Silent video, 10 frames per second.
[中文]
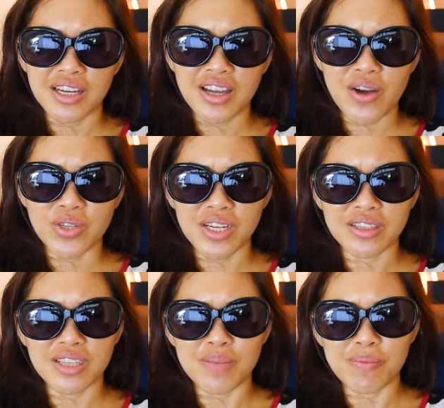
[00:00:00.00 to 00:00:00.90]
她好
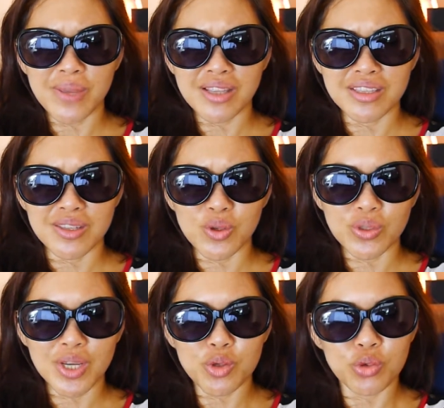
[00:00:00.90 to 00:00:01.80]
像一辈子
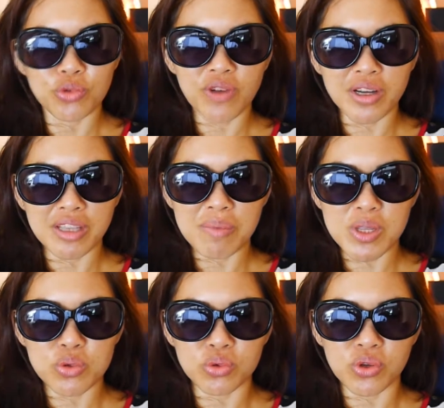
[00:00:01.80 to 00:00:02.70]
都在厨房里
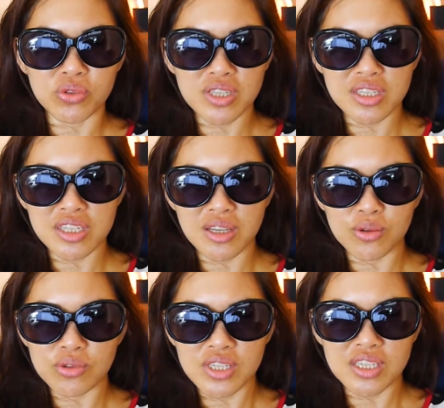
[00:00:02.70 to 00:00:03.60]
面煮东西、切
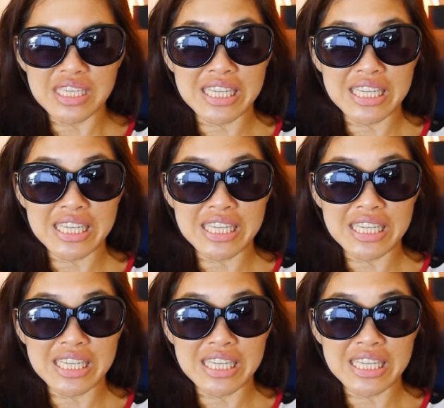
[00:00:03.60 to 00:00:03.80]
东西、